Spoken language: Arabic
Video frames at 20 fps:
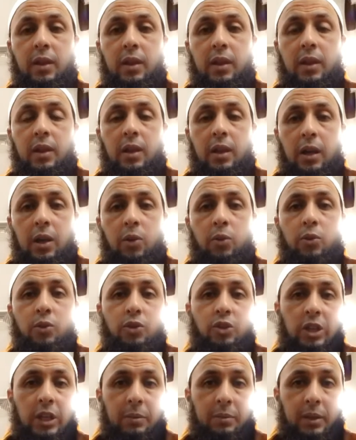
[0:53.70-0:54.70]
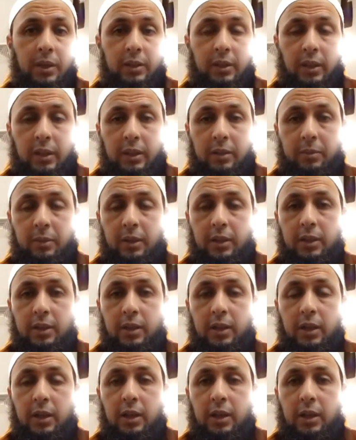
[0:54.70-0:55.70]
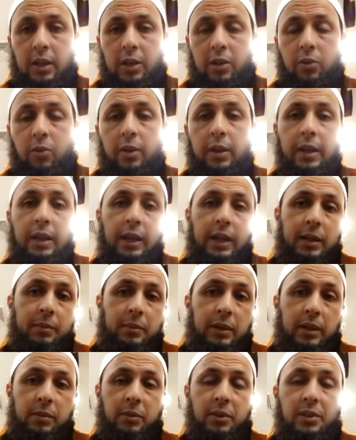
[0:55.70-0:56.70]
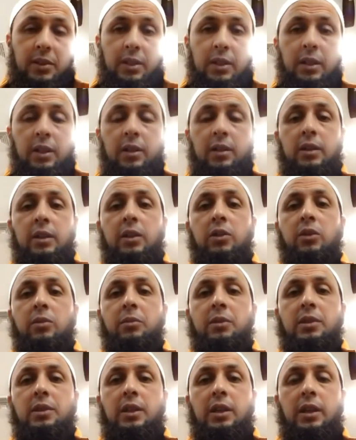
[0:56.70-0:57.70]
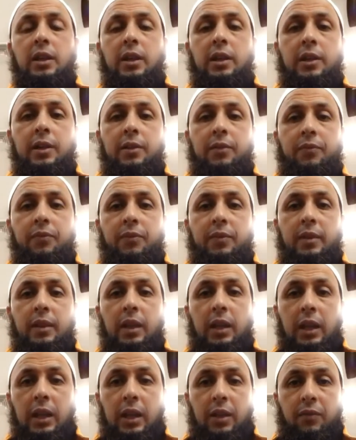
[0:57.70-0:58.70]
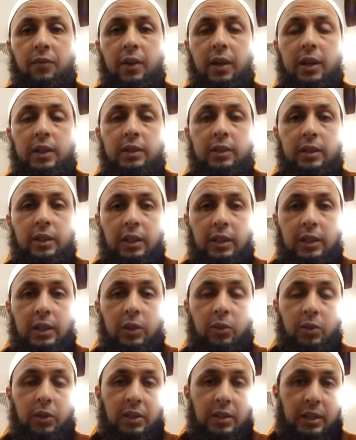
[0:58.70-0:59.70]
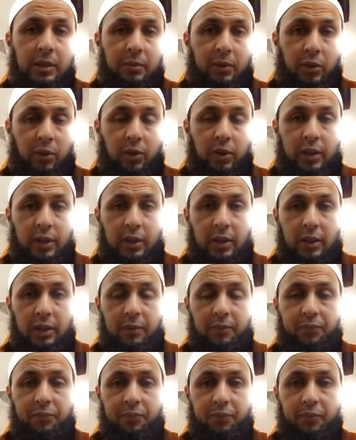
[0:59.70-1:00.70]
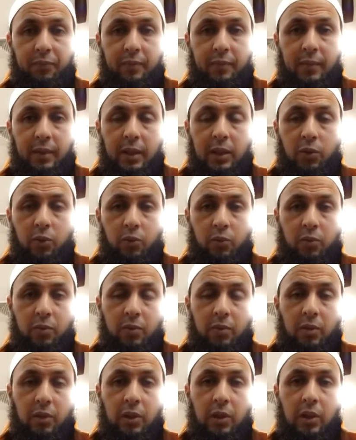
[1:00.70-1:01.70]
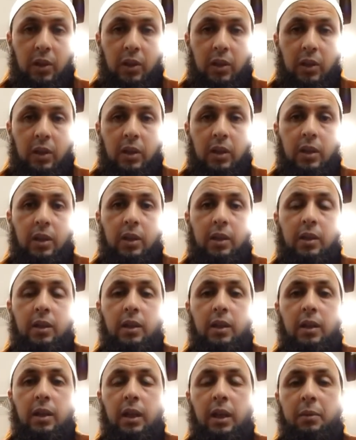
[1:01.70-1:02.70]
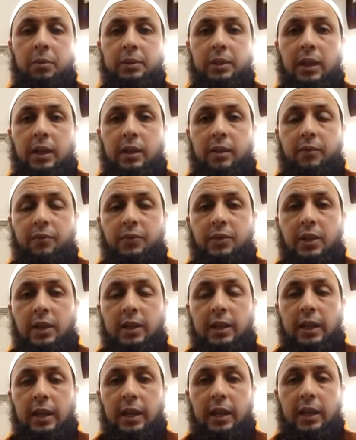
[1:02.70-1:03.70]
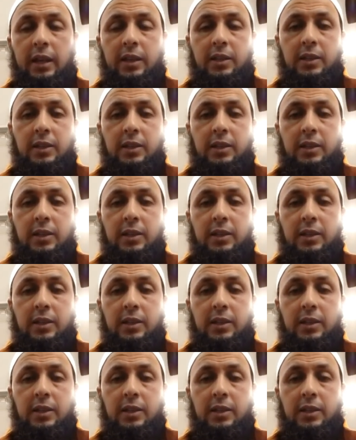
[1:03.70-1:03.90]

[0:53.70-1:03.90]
أو شيء من هذا القبيل ولا يعلم المسكين أو المسكينة أن فقط عنده إصابة روحانية لو أبطل تلك العين التي